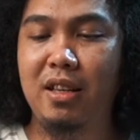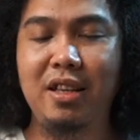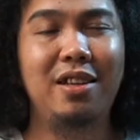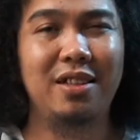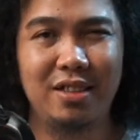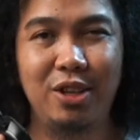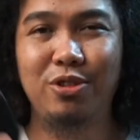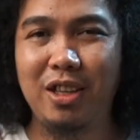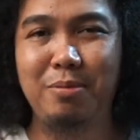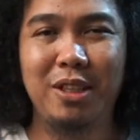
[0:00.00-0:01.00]
Ini serius
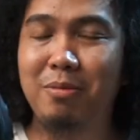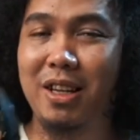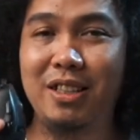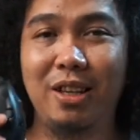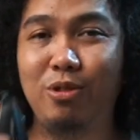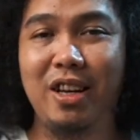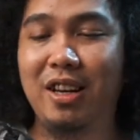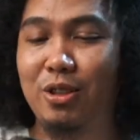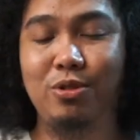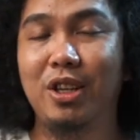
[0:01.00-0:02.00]
dari pertama kali saya keluarin
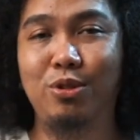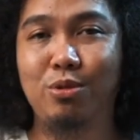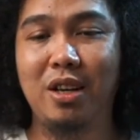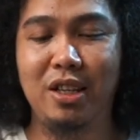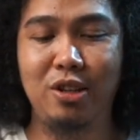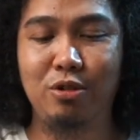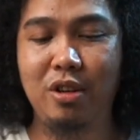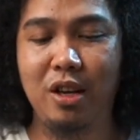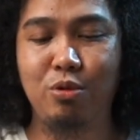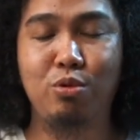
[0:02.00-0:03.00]
langsung saya suka. Ini tuh
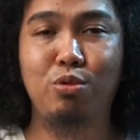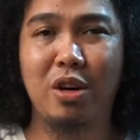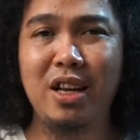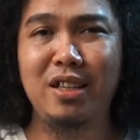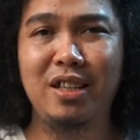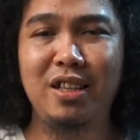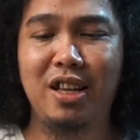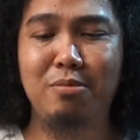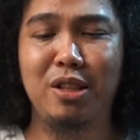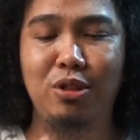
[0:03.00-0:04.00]
dari ukurannya,
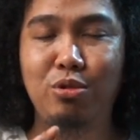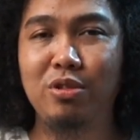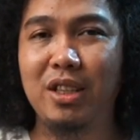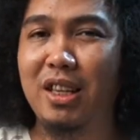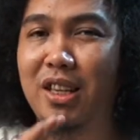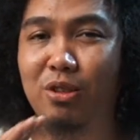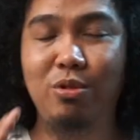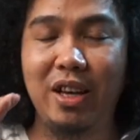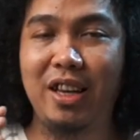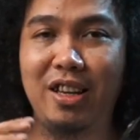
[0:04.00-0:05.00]
dari bentuknya ini
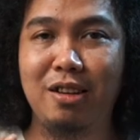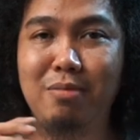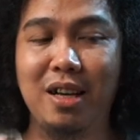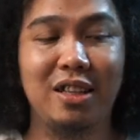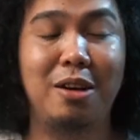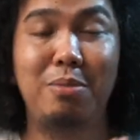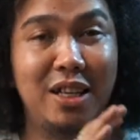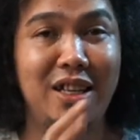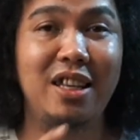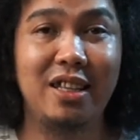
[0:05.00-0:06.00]
tuh enak banget.
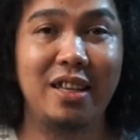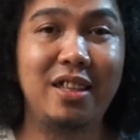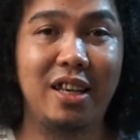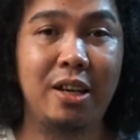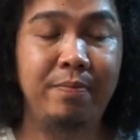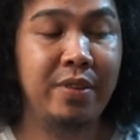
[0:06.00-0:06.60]
Apalagi desainnya ya.